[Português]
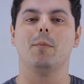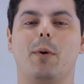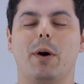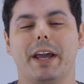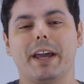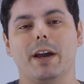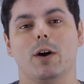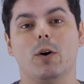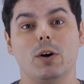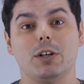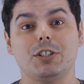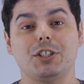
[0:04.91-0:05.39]

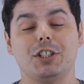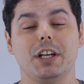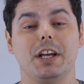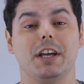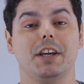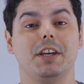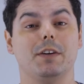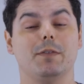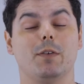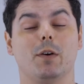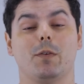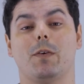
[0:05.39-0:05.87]
porque hoje
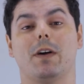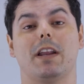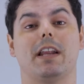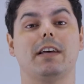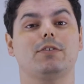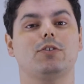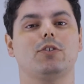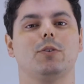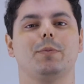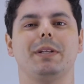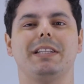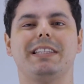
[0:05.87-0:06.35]
eu vou falar
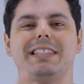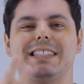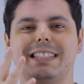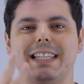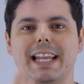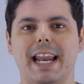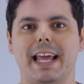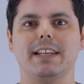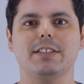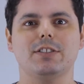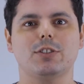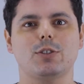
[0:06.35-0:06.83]
sobre
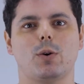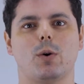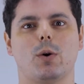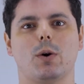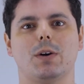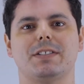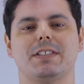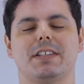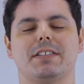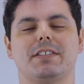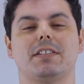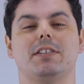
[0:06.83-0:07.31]
três
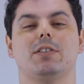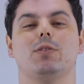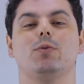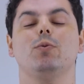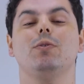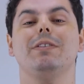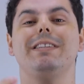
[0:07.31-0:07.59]
coisas que tu